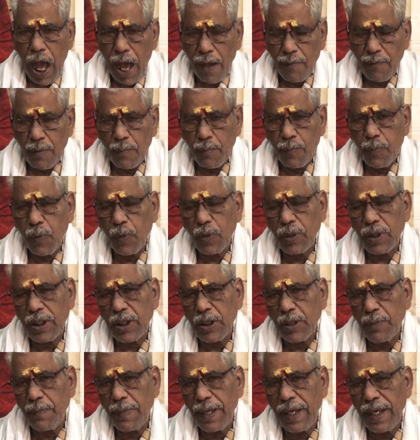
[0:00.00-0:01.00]
அவன்
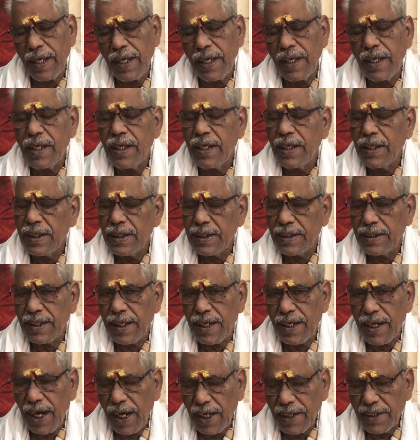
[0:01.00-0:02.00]
போனதுமே இந்த
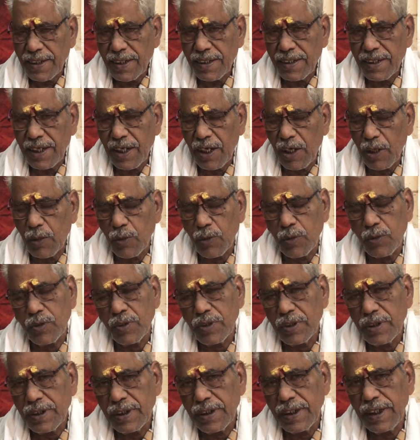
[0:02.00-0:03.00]
ராட்சசிகளும்
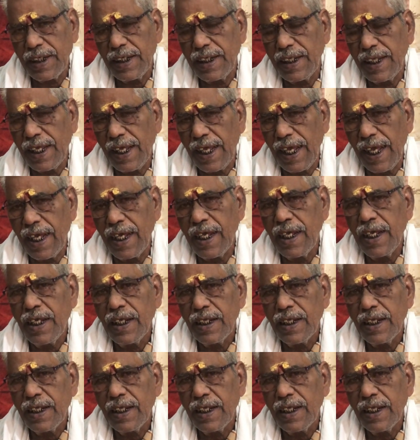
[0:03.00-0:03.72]
சீதையை